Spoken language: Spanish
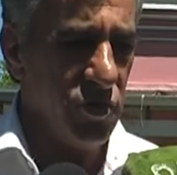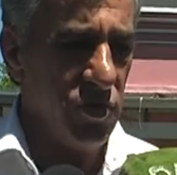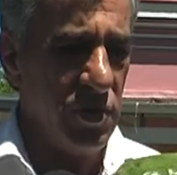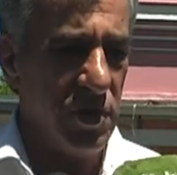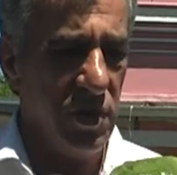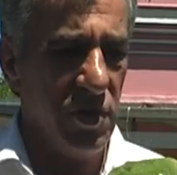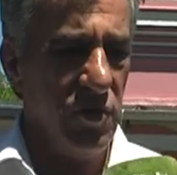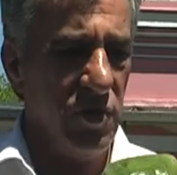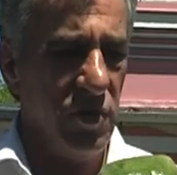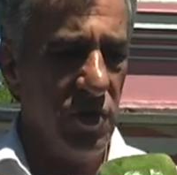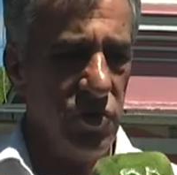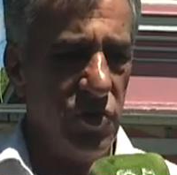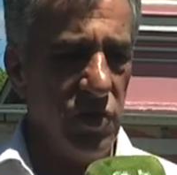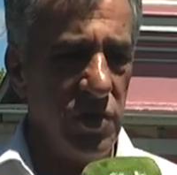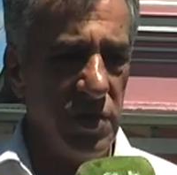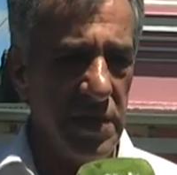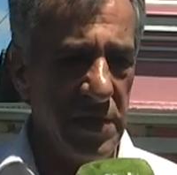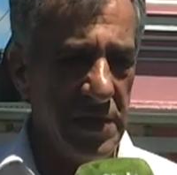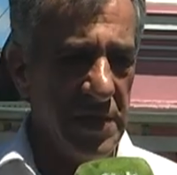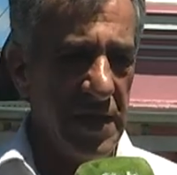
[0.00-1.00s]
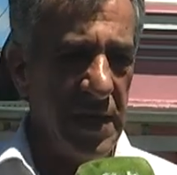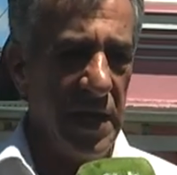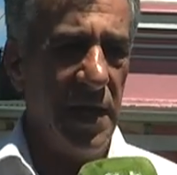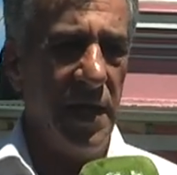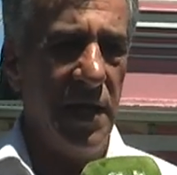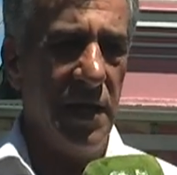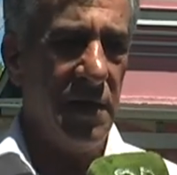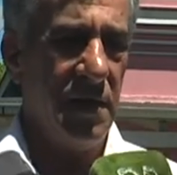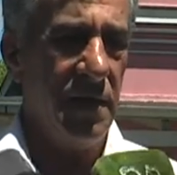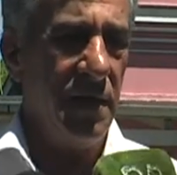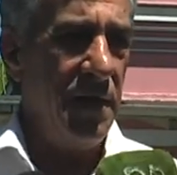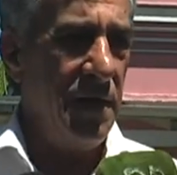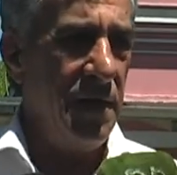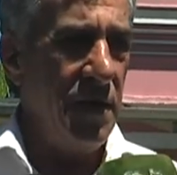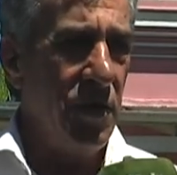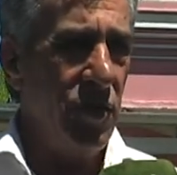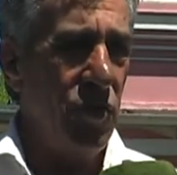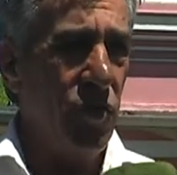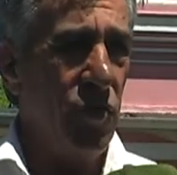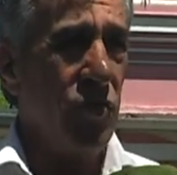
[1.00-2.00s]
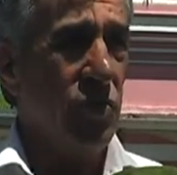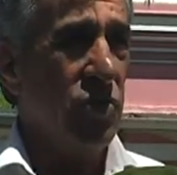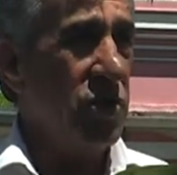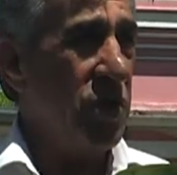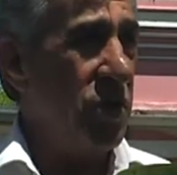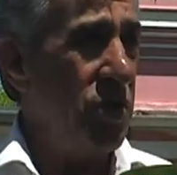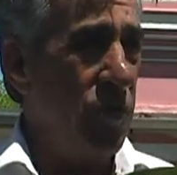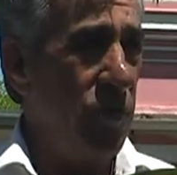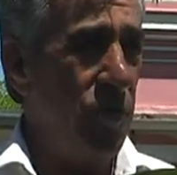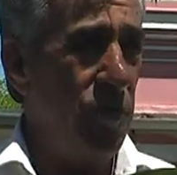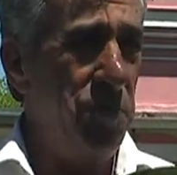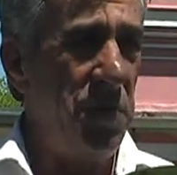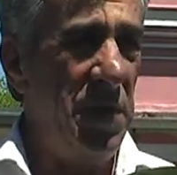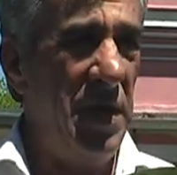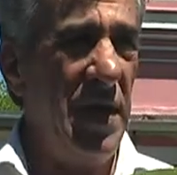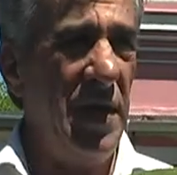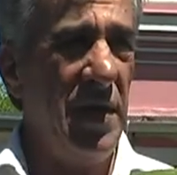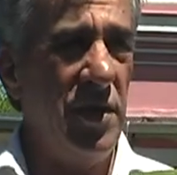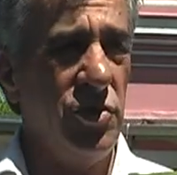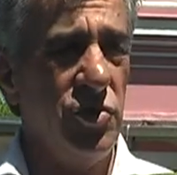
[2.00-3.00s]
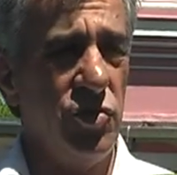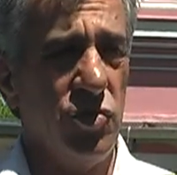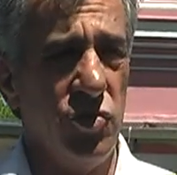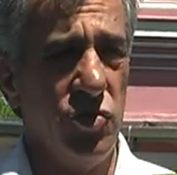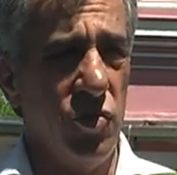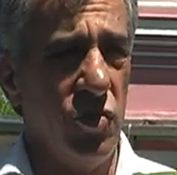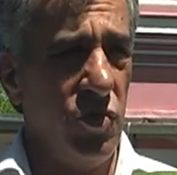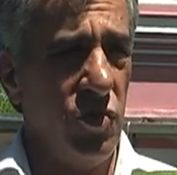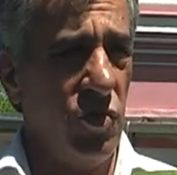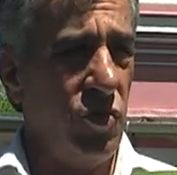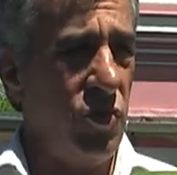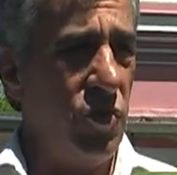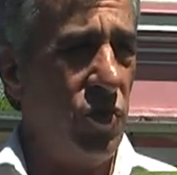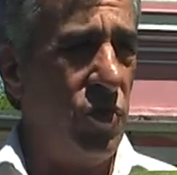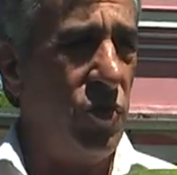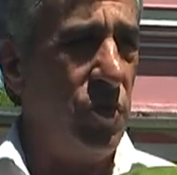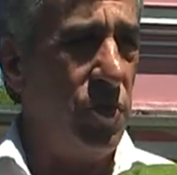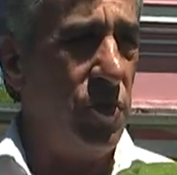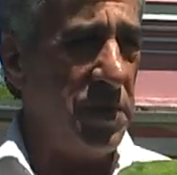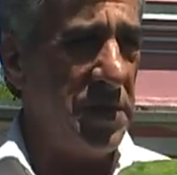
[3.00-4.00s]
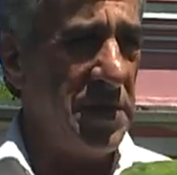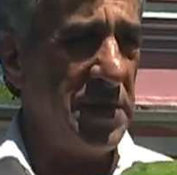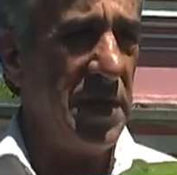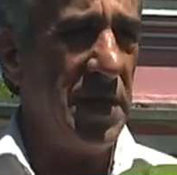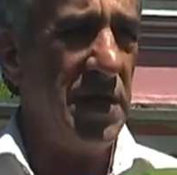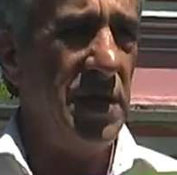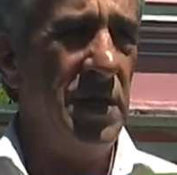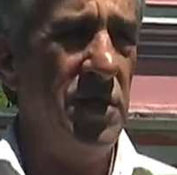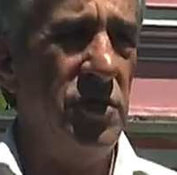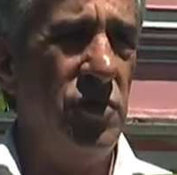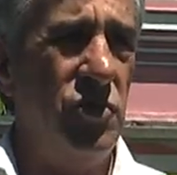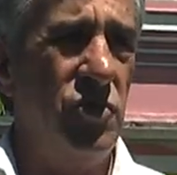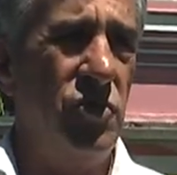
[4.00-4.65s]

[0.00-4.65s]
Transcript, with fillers: he tenido la suerte de charlar. Conocen cómo pienso, yo conozco cómo piensan ellos.